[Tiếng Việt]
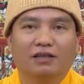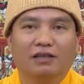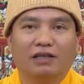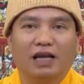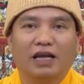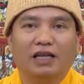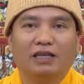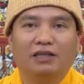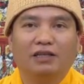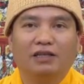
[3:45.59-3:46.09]

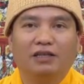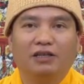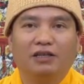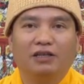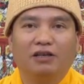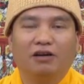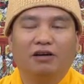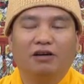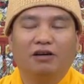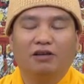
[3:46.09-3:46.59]
gia trì
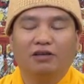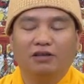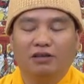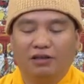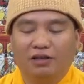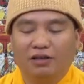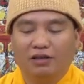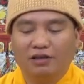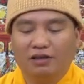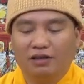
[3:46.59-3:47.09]
cho
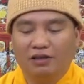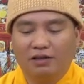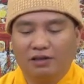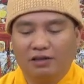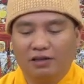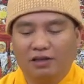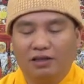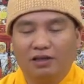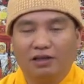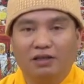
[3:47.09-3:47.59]
được
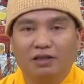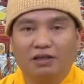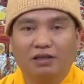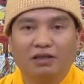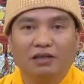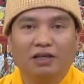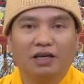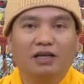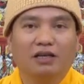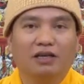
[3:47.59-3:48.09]

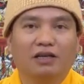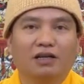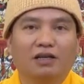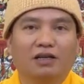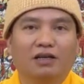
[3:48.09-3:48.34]
trời đất